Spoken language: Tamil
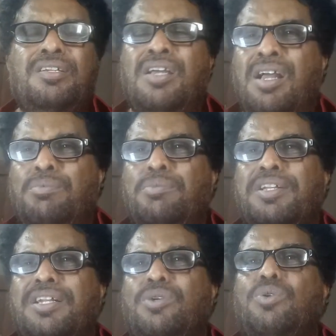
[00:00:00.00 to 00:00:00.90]
நாமும்
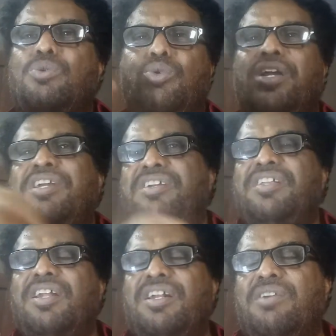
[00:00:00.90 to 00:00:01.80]
அதற்கு ஒரு உரை
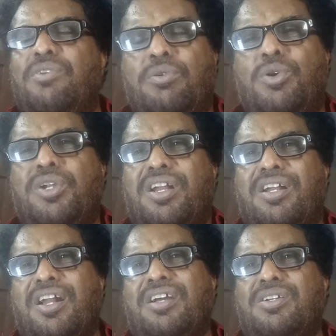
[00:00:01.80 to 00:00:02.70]
எழுதினால் எவ்வளவோ
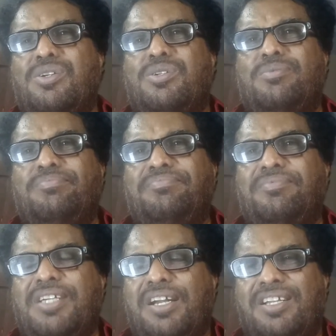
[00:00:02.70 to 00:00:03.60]
நன்றாக இருக்கும்
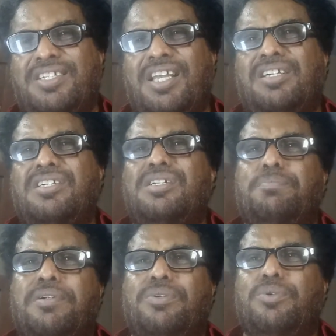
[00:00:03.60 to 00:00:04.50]
கடைசியாக
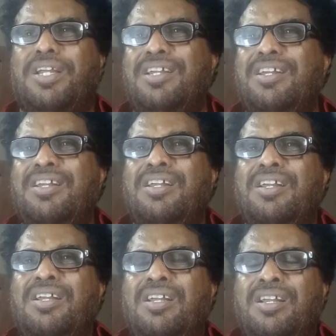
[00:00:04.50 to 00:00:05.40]
எழுதப்பட்ட உரை
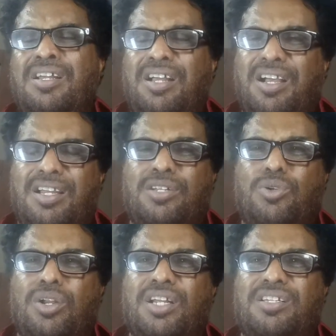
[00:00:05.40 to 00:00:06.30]

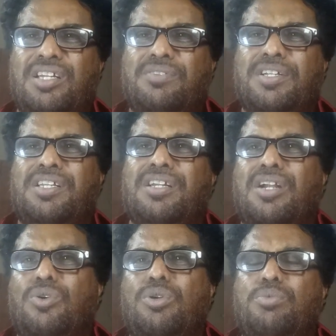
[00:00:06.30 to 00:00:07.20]
ஆயிரத்தி தொள்ளாயிரத்தி இருபத்தி
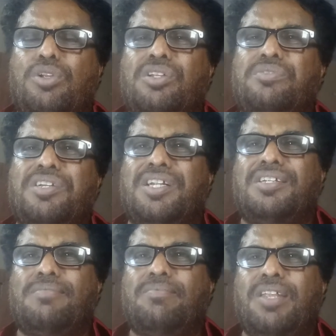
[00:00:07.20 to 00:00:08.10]
நான்கோடு முடிந்து
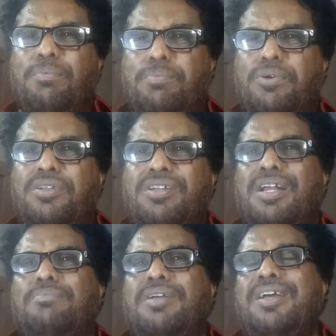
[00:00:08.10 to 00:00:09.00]
விடுகிறது இப்பொழுது
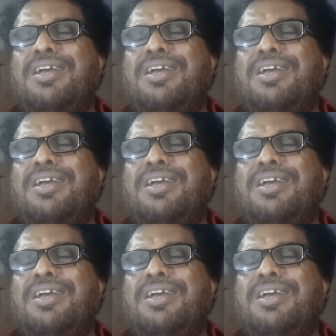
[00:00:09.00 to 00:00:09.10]
நாம்